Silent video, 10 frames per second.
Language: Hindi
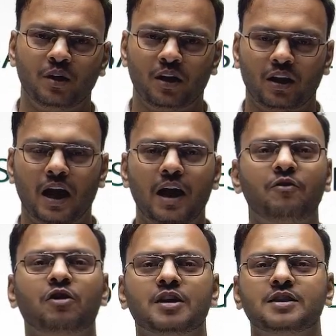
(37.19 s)

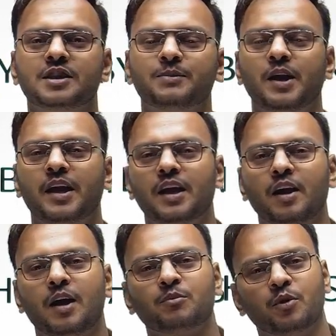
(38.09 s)
लाइव क्लासेस भी देंगे
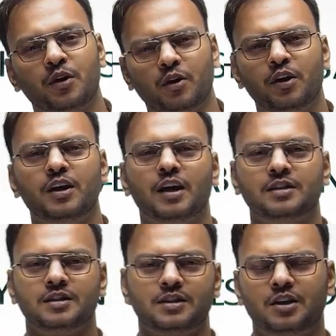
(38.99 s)
और आपको रिकॉर्डिंग
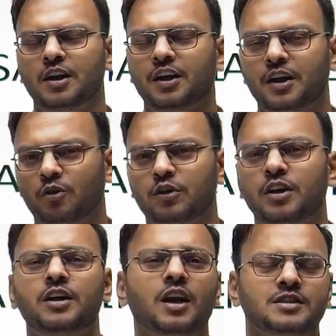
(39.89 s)
क्लासेस यानी कि
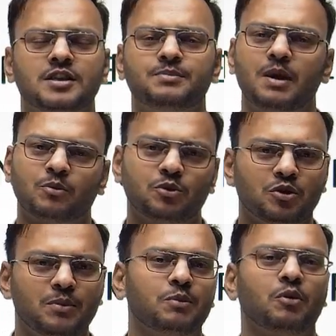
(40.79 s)
रिकॉर्डेड क्लासेस भी आपको जो
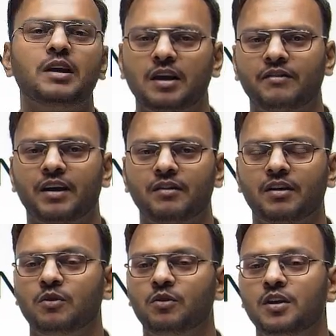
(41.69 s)
है मैं प्रोवाइड करवाने
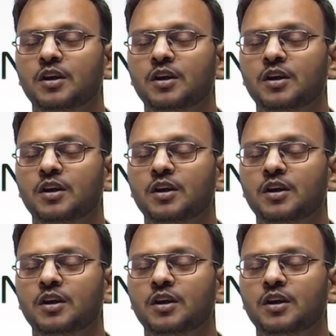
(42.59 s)
वाला हूँ